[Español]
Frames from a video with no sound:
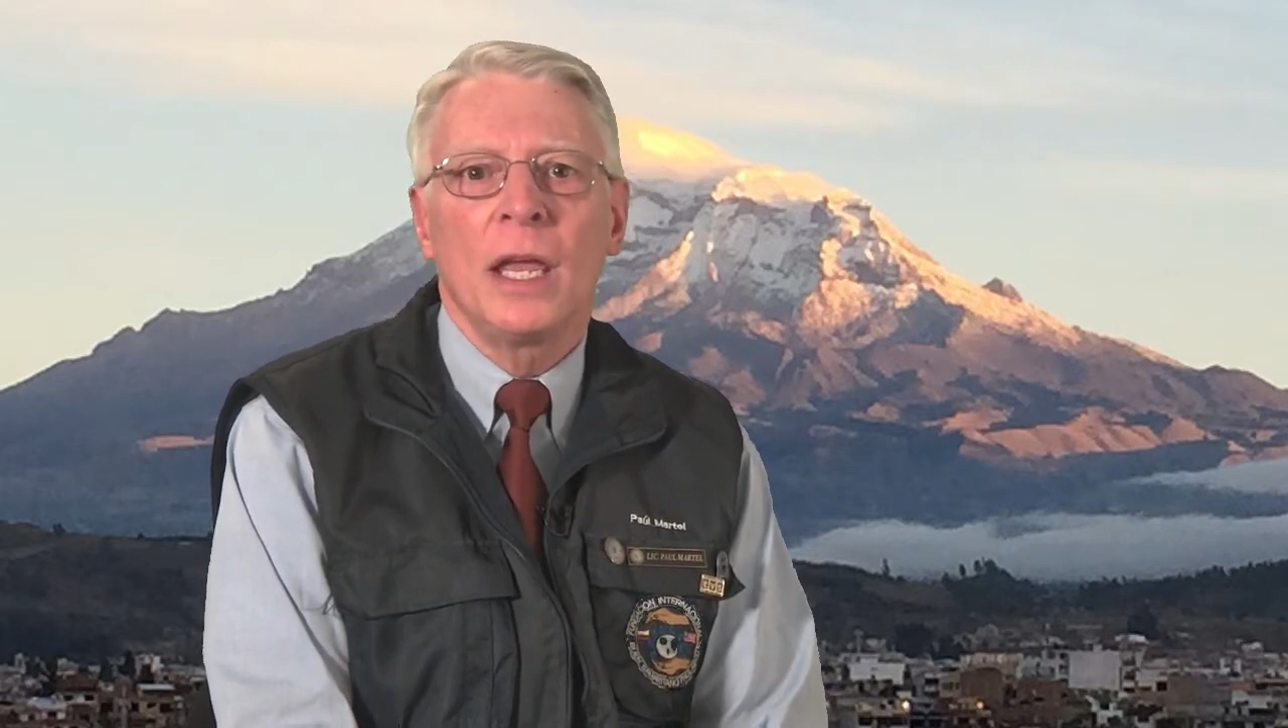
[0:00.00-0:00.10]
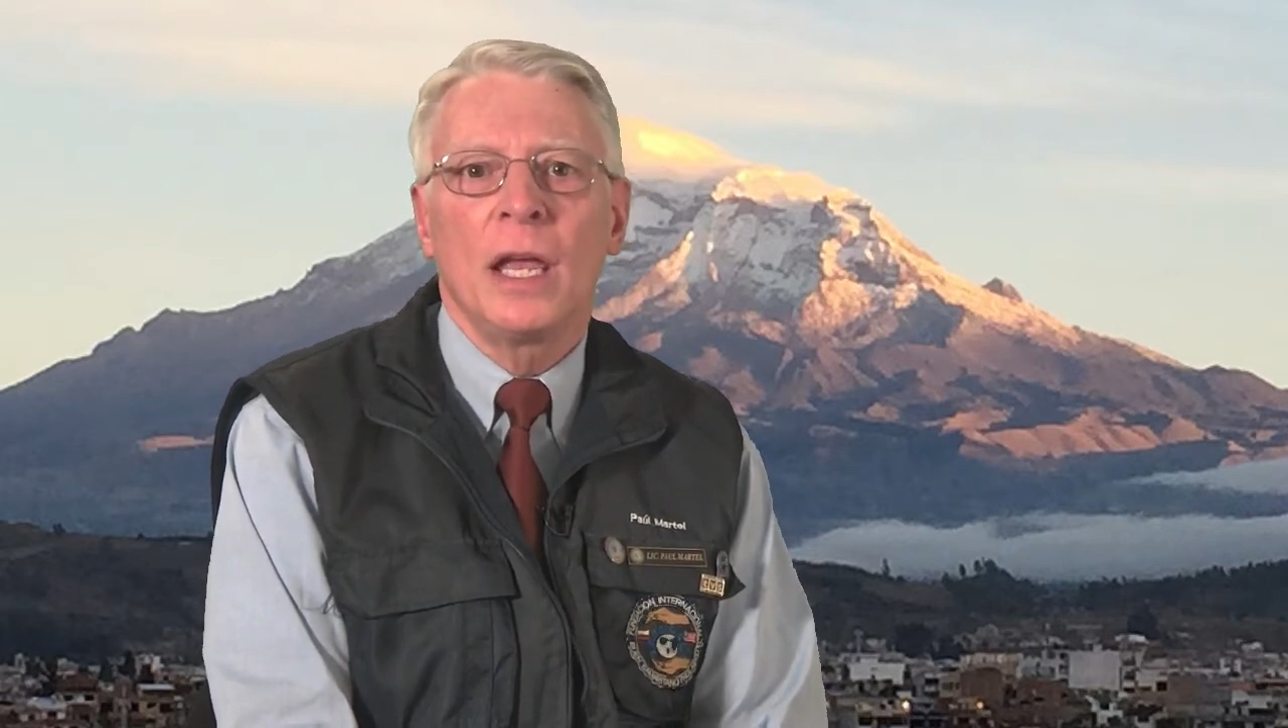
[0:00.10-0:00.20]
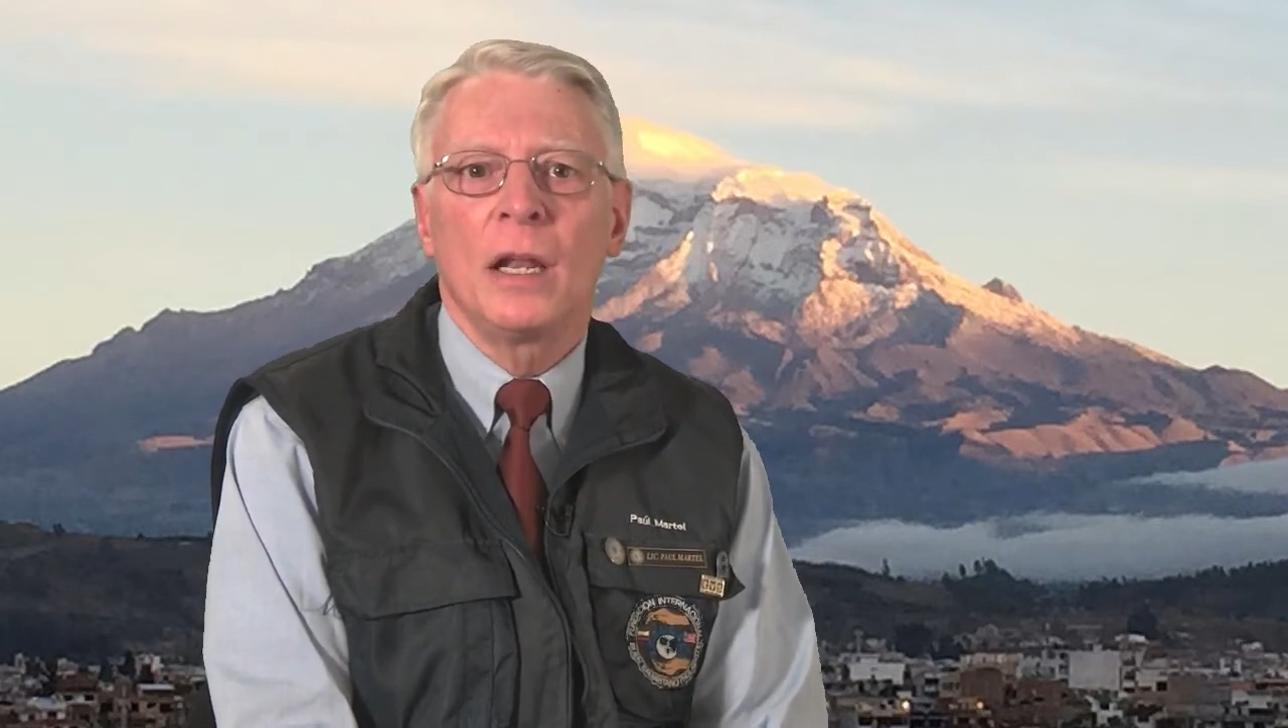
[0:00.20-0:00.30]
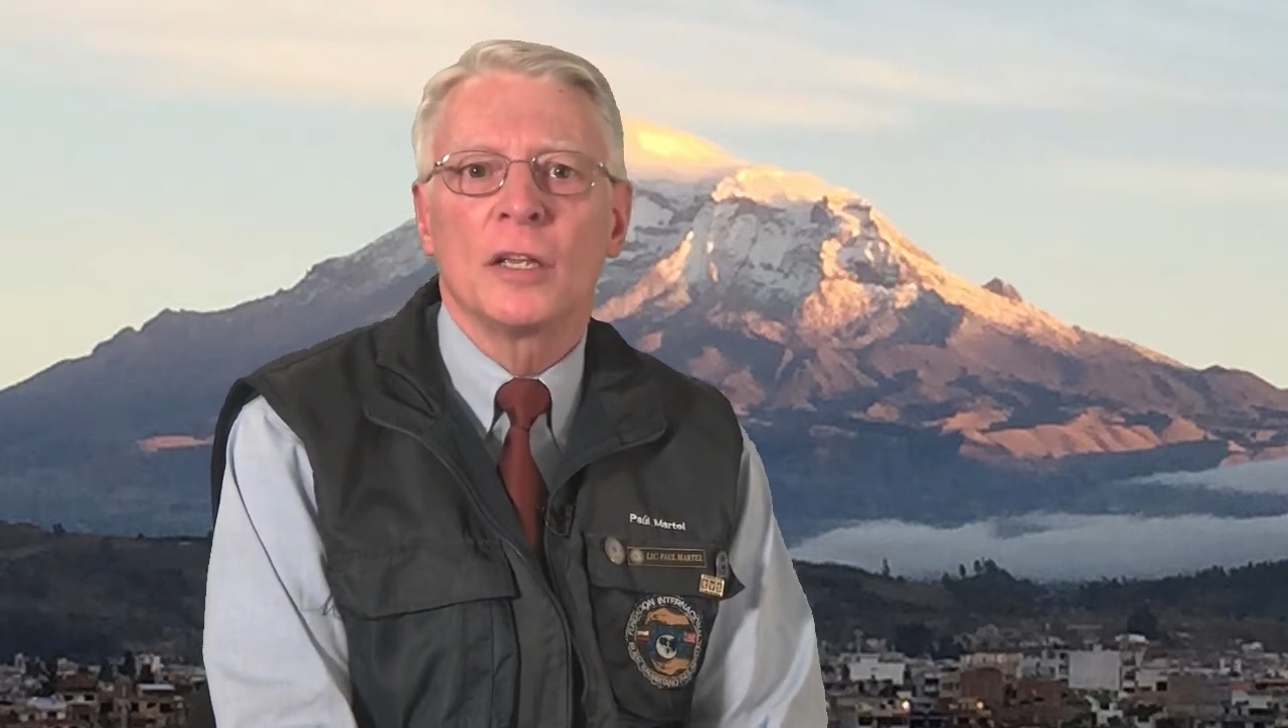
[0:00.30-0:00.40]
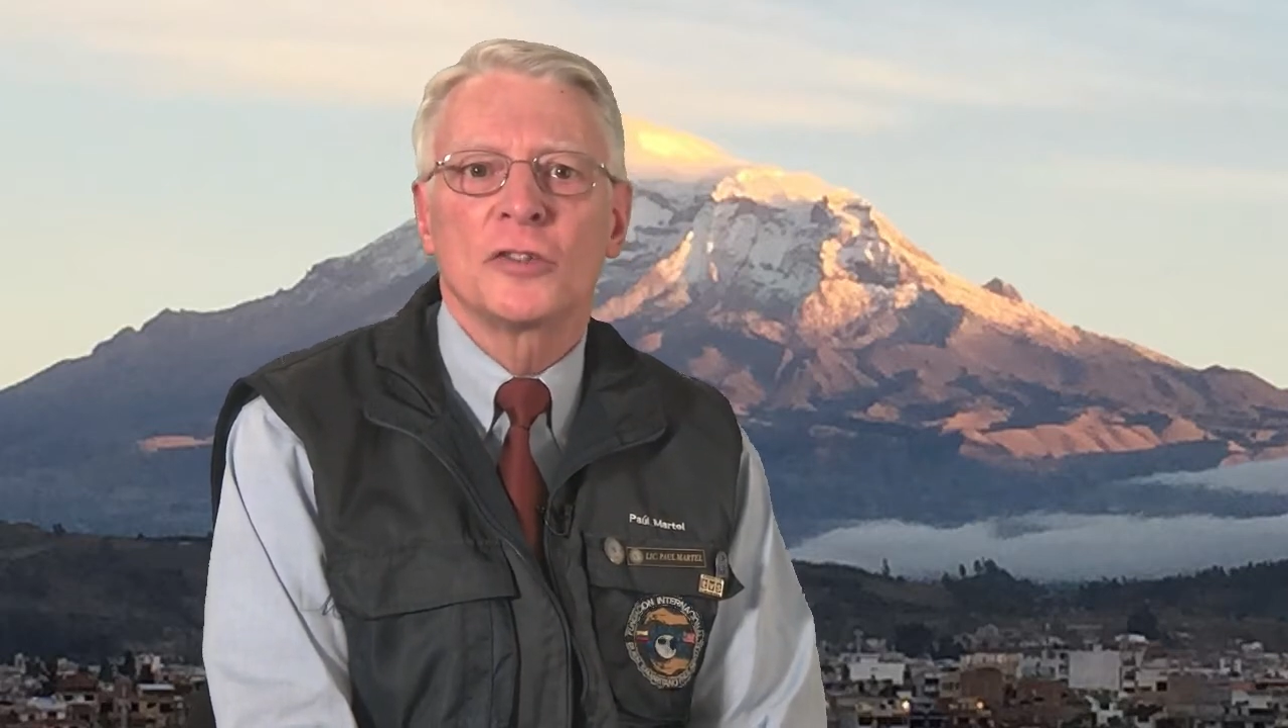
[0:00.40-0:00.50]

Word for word: y el